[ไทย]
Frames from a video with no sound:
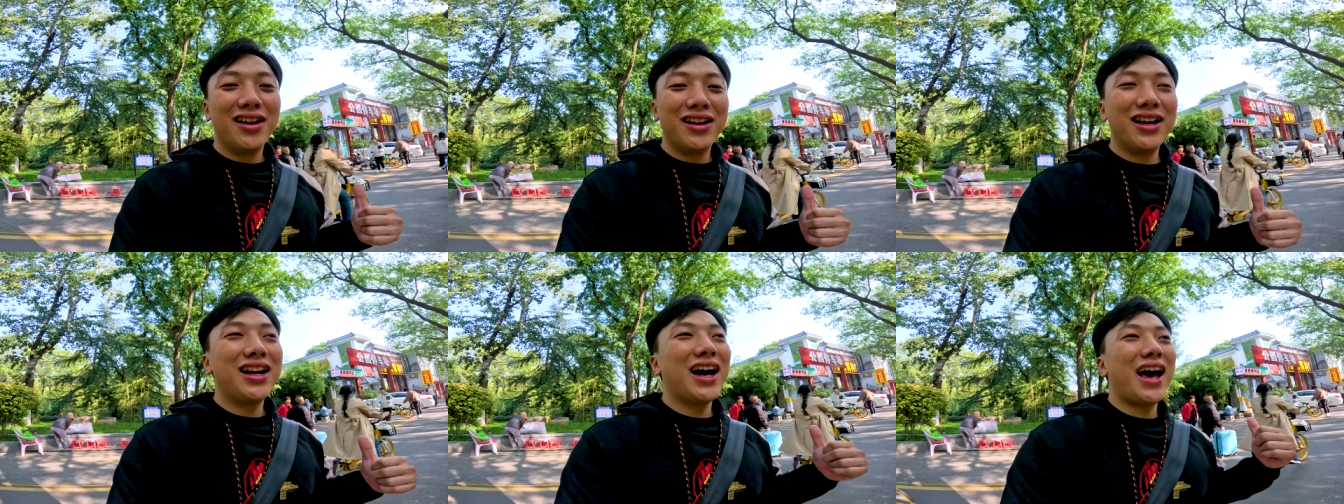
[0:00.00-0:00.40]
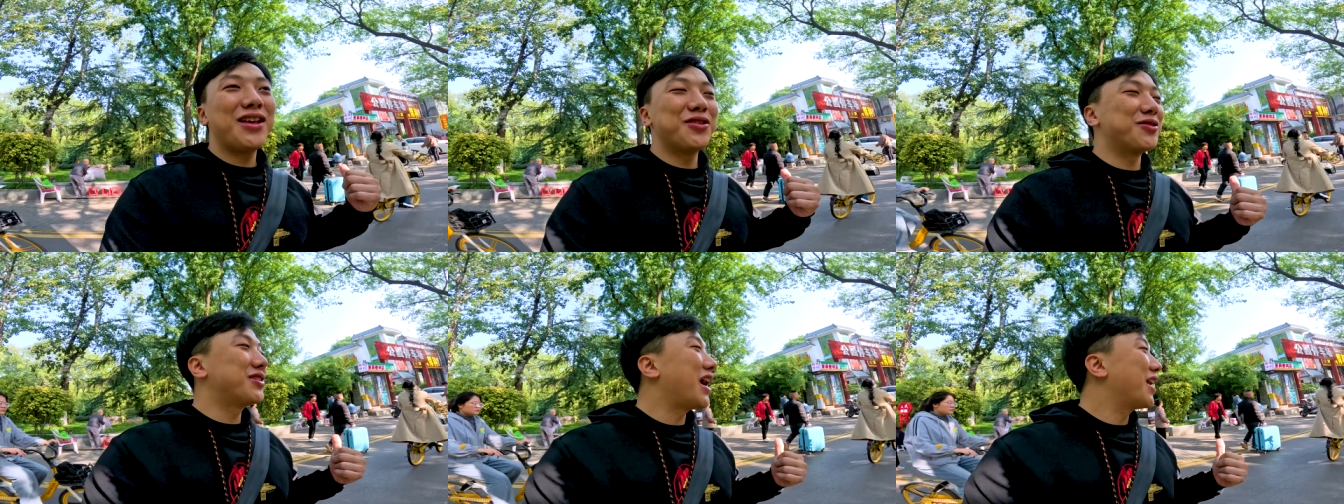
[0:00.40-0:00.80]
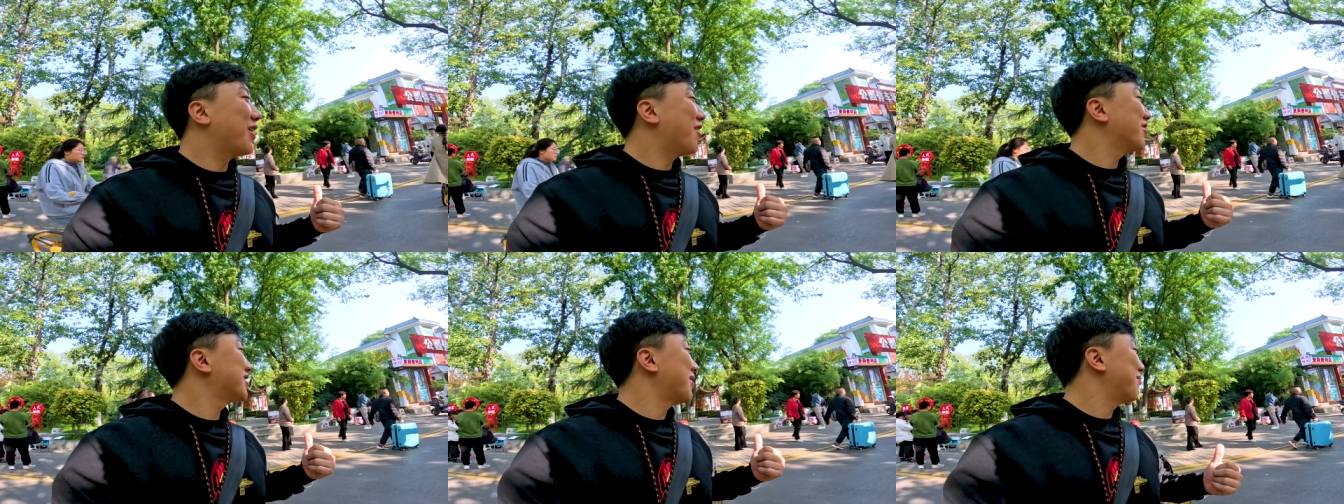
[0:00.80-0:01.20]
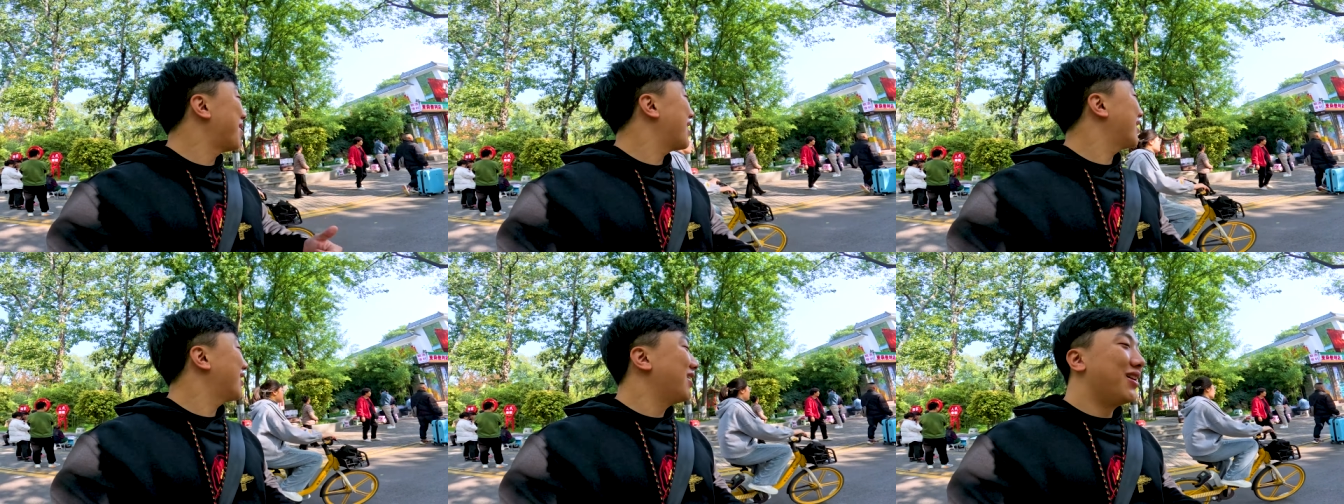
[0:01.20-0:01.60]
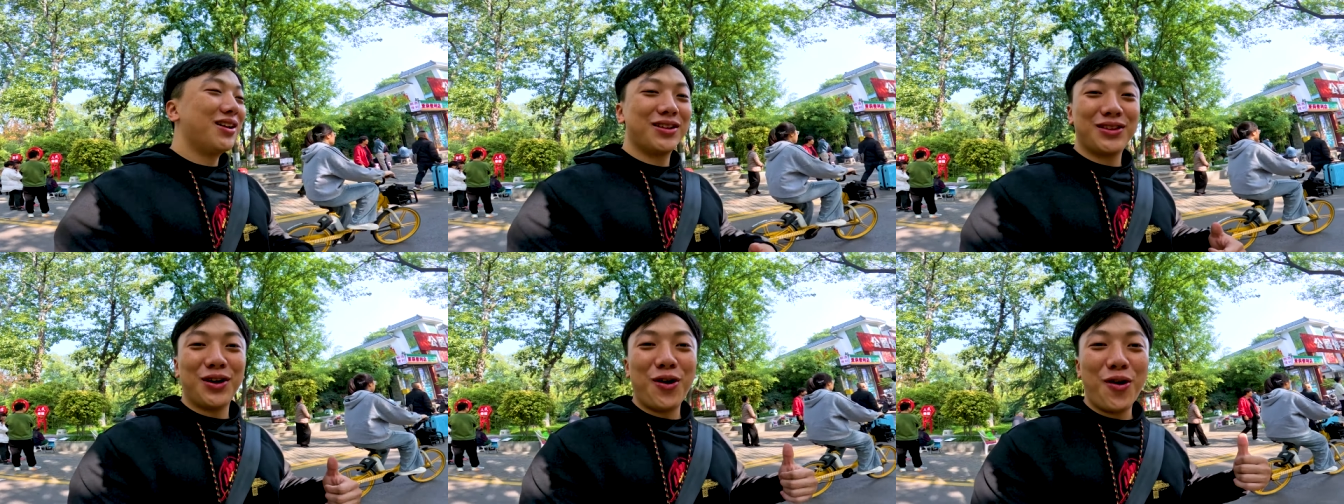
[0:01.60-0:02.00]
แล้วถ้าใครสนใจก็สามารถ
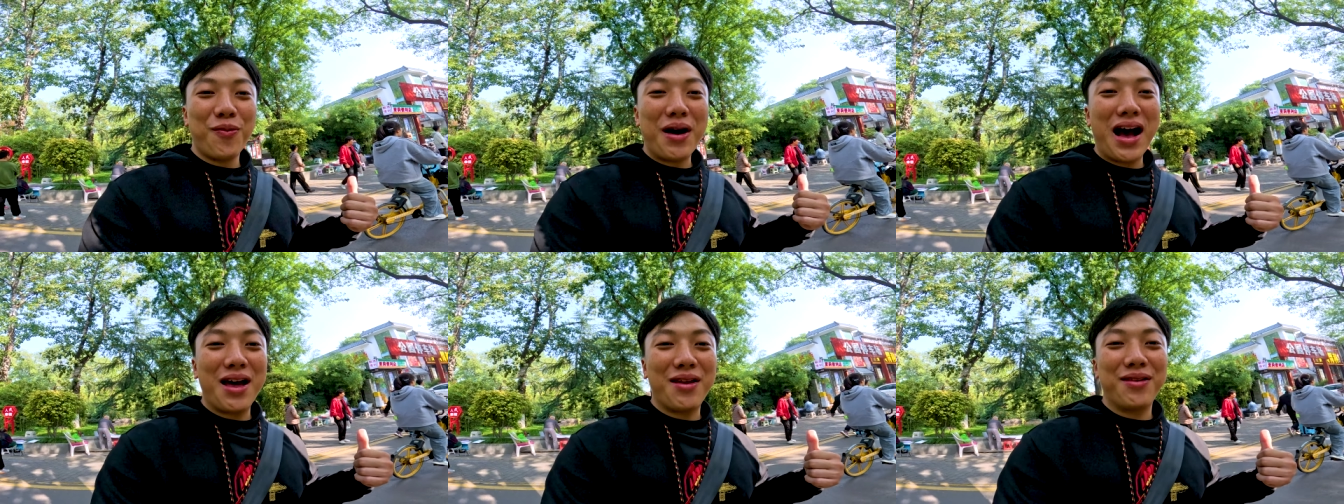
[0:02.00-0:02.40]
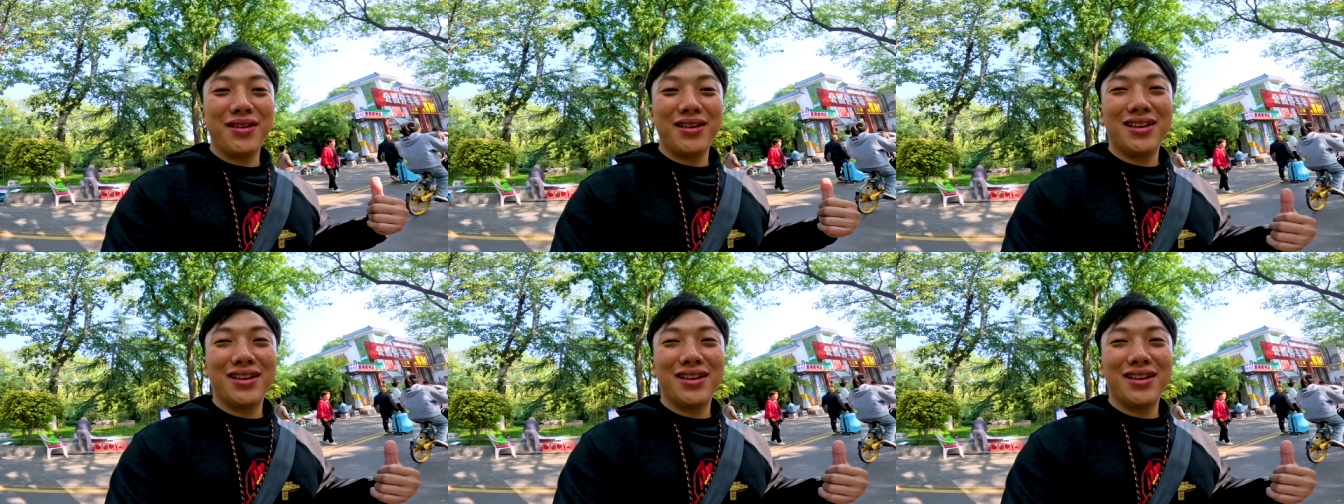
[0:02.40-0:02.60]
โทรผ่าน